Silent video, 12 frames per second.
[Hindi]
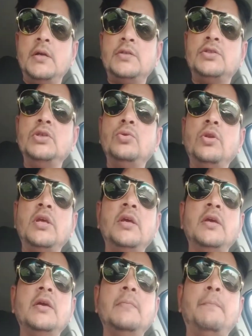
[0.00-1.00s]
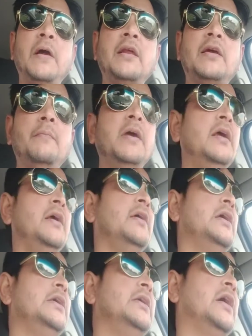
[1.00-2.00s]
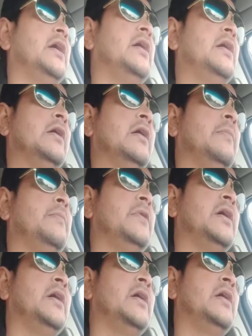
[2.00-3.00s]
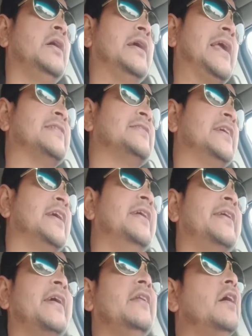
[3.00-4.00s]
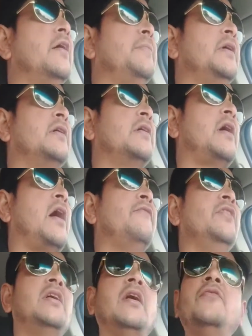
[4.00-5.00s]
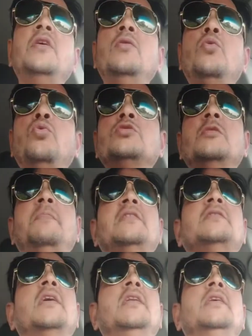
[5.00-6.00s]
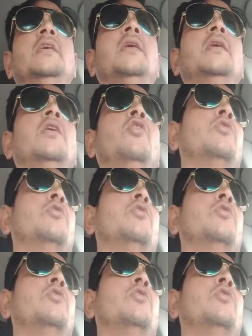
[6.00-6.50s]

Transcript: जिन्होंने बल्क में या एज ए किट के नाम पर काफी काफी लोगों से पैसा लिया और